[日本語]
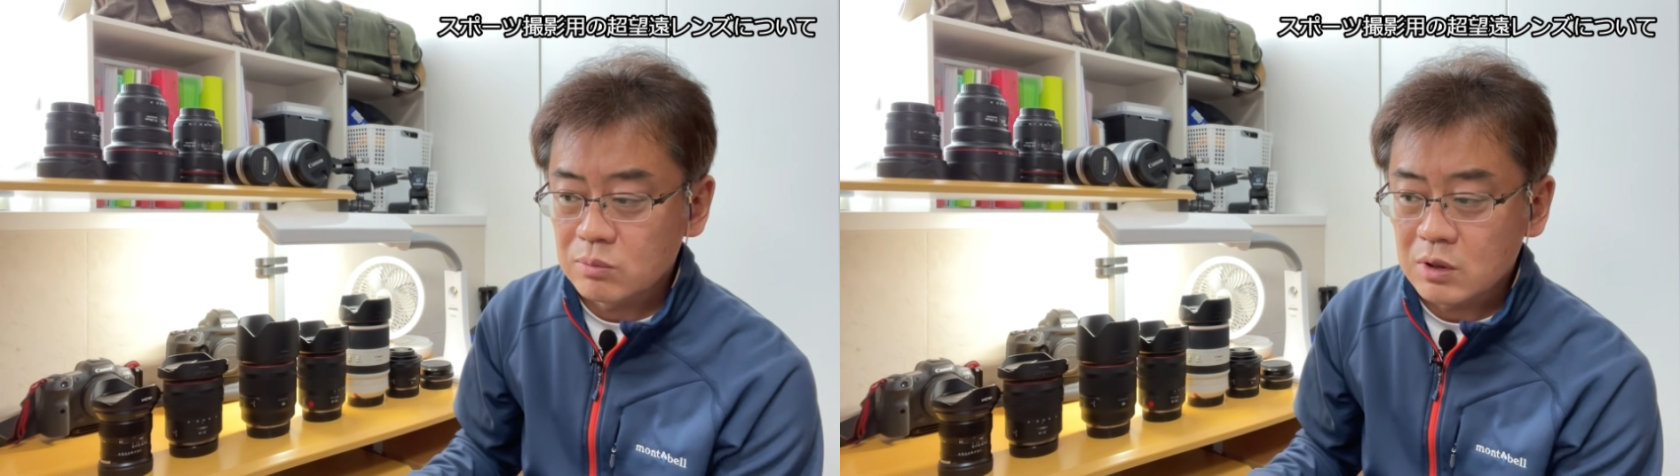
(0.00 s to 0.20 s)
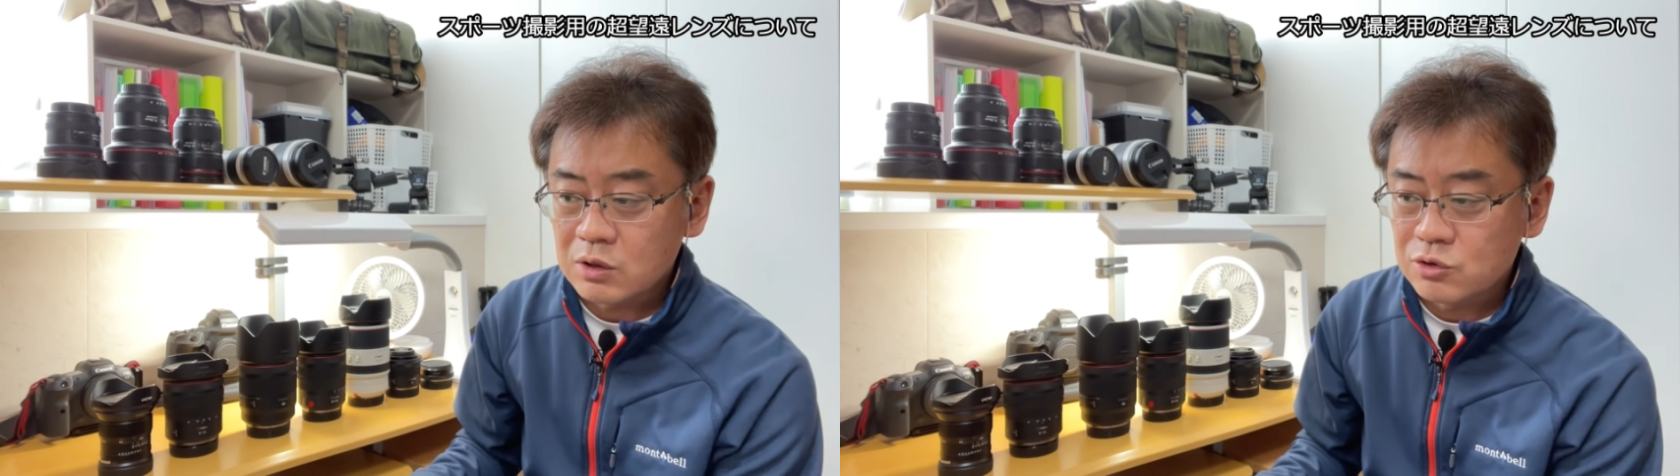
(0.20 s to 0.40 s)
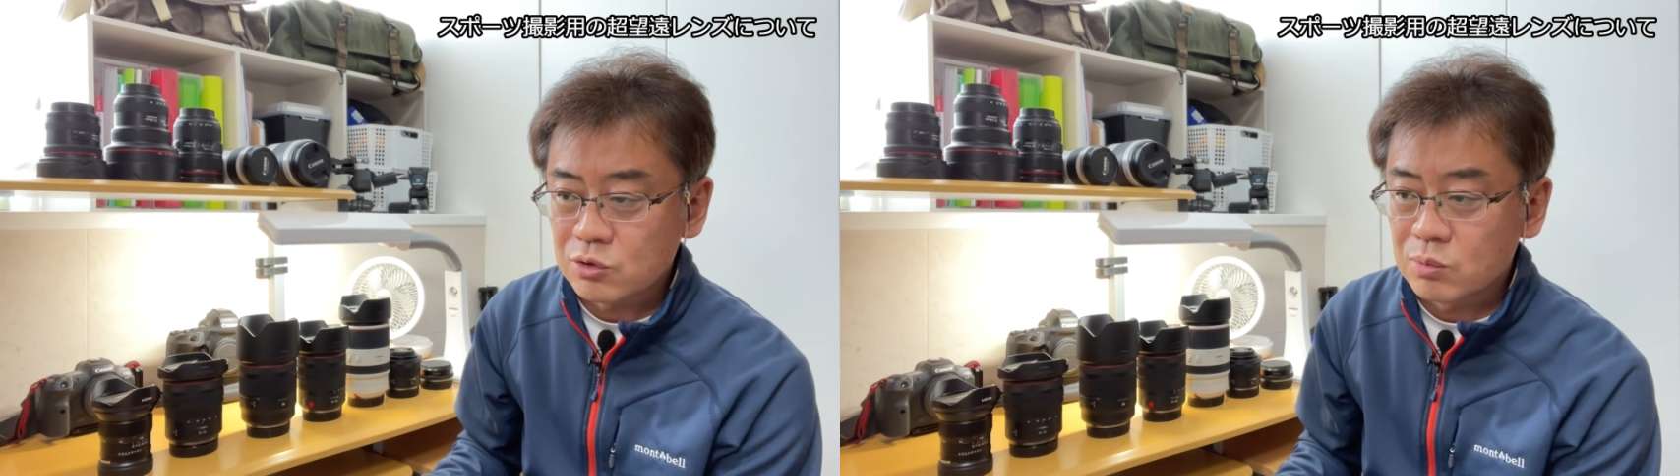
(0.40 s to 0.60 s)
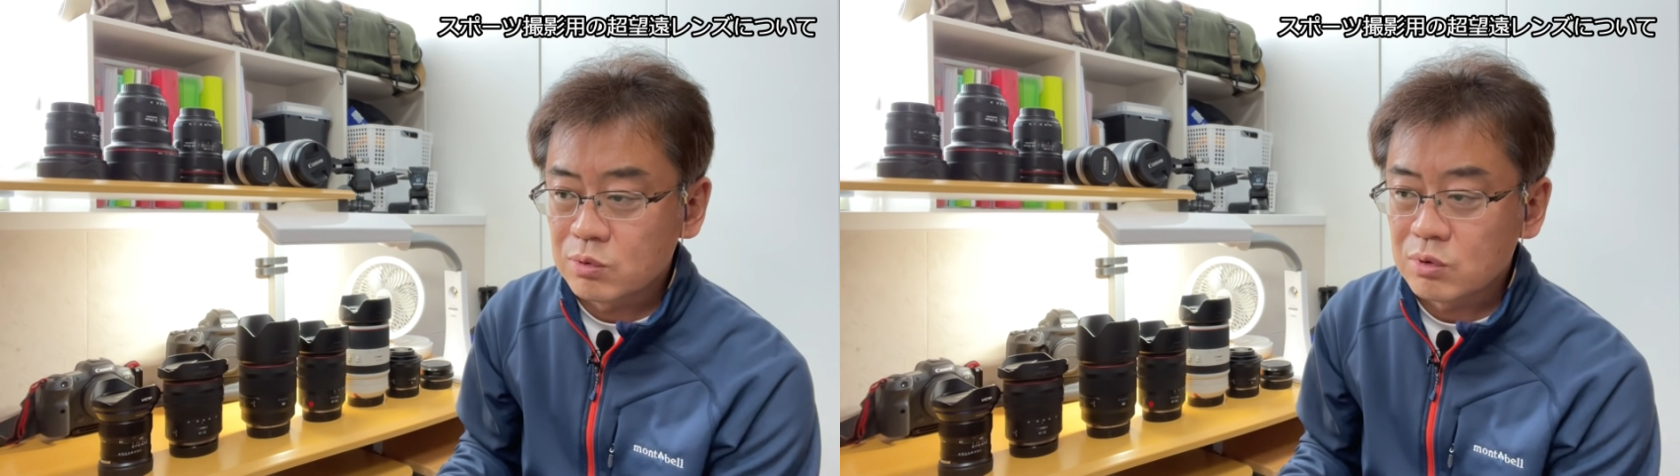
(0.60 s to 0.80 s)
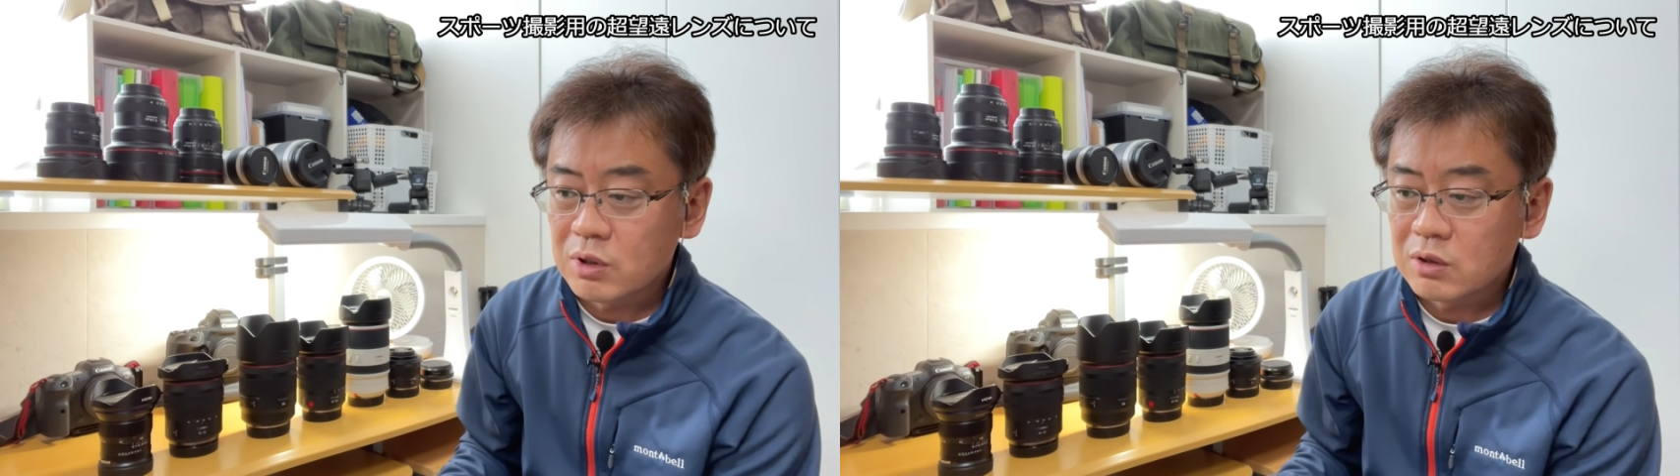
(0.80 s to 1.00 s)
まあ超
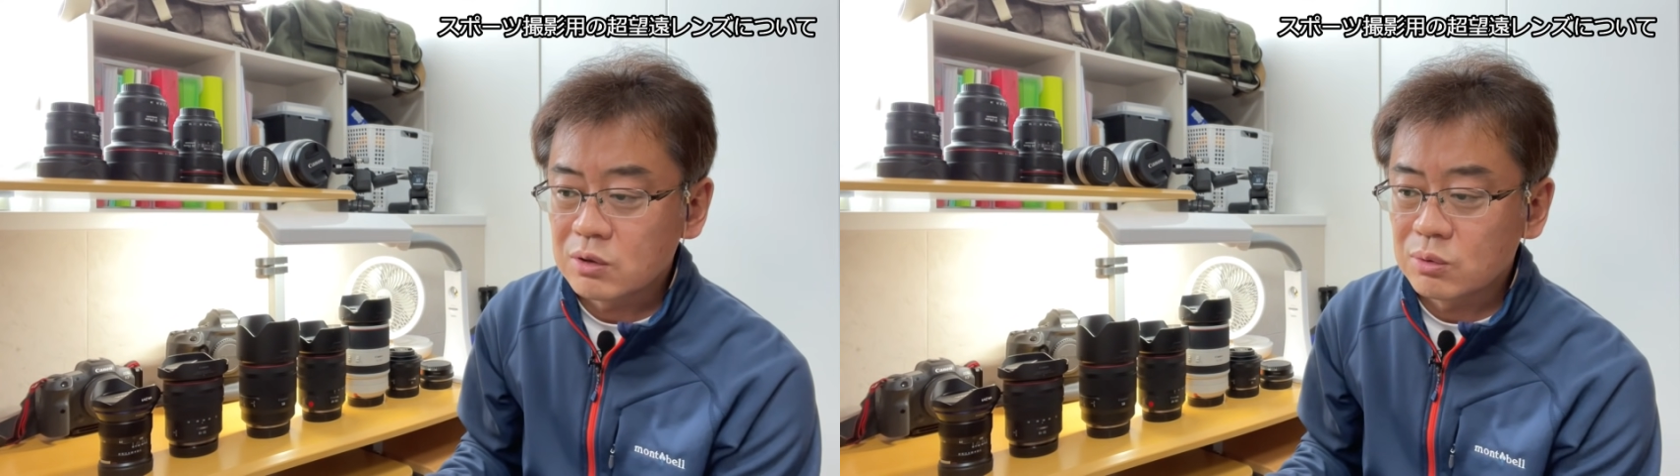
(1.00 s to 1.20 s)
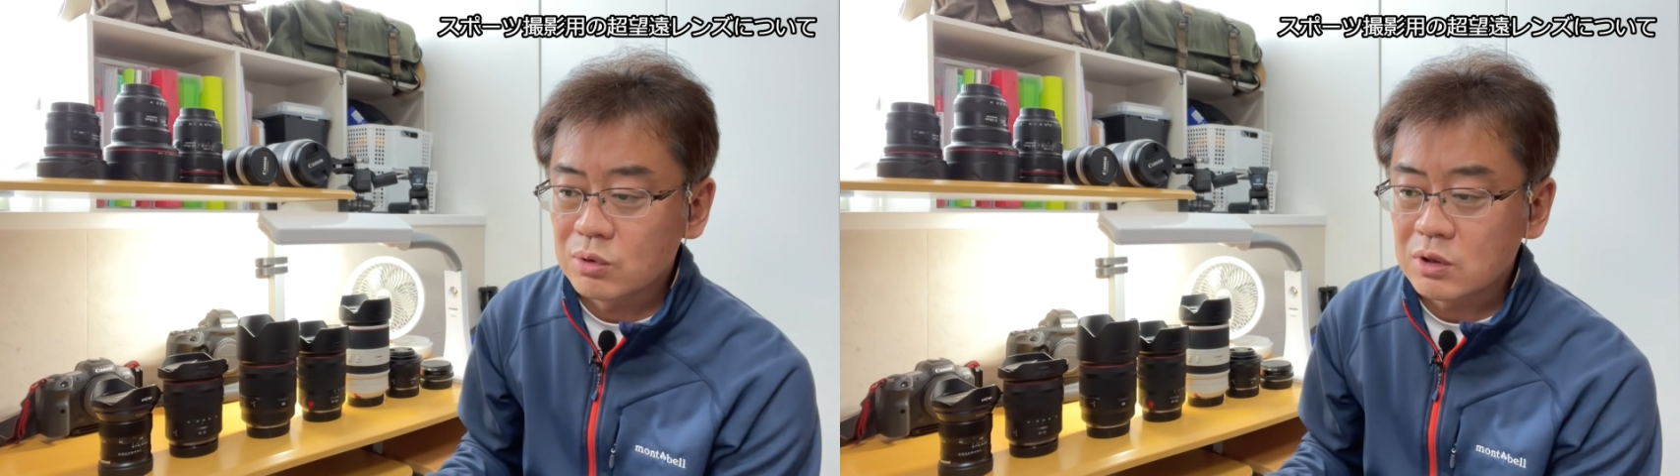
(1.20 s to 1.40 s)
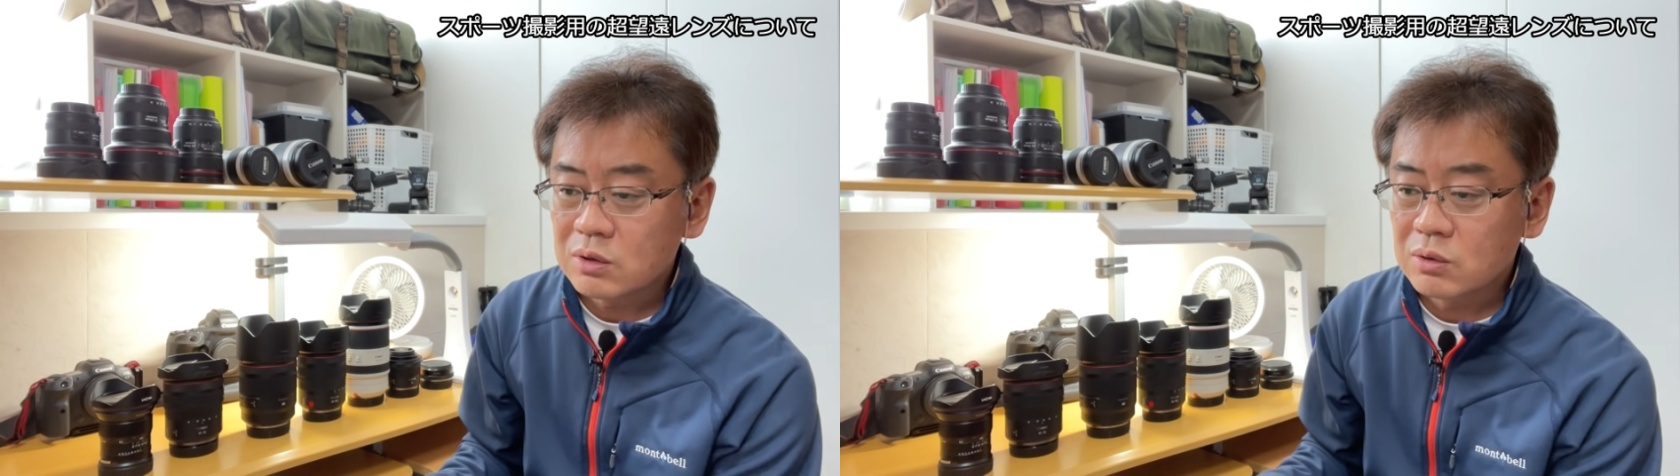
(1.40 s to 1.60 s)
望遠を1